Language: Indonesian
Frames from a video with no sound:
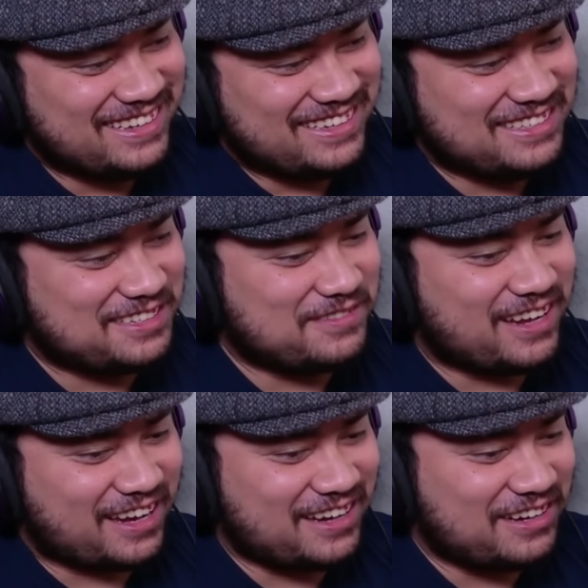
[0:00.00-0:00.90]
Cuma
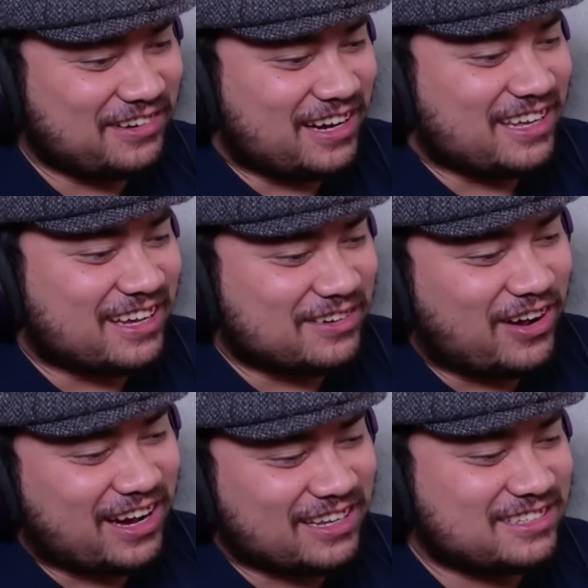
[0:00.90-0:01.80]
Ren doang yang
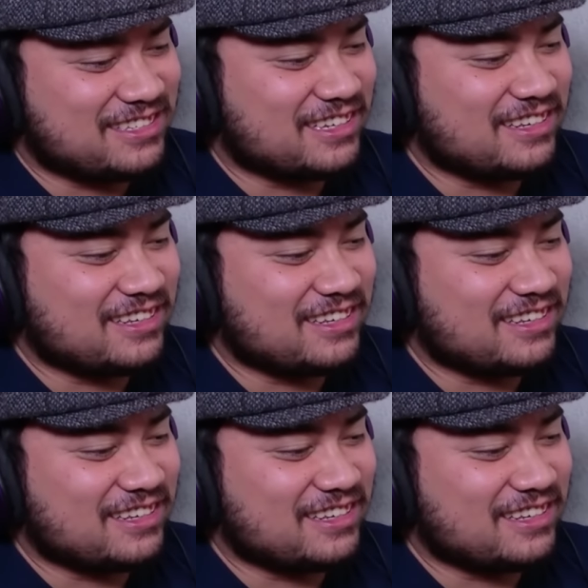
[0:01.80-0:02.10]
waras di sini.